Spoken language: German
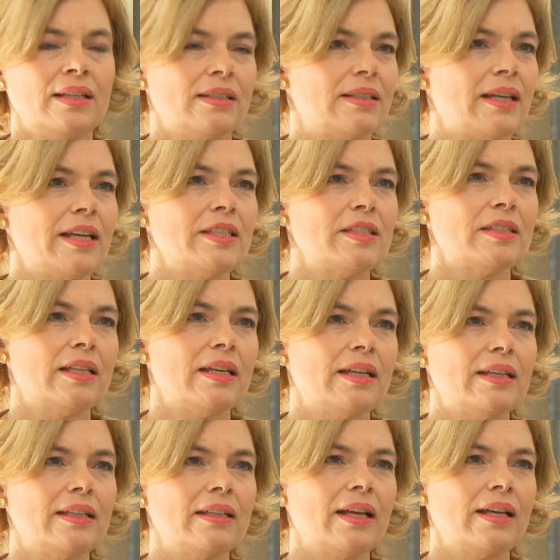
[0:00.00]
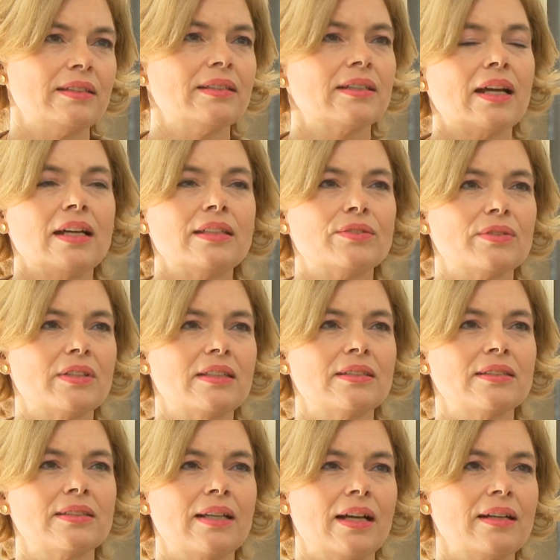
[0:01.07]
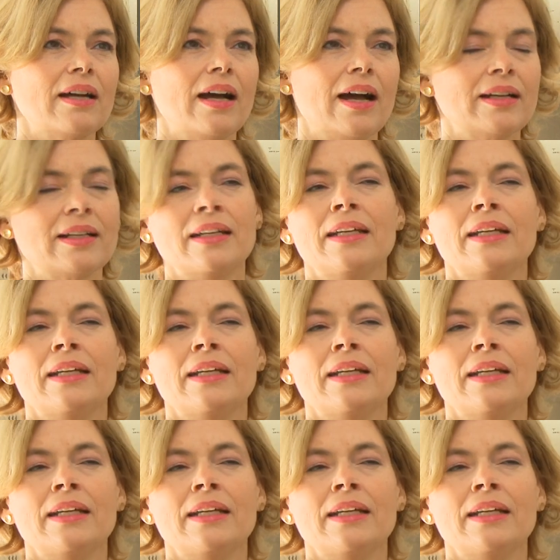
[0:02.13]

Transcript: sei es äh, in Kattegat oder Skagerrak,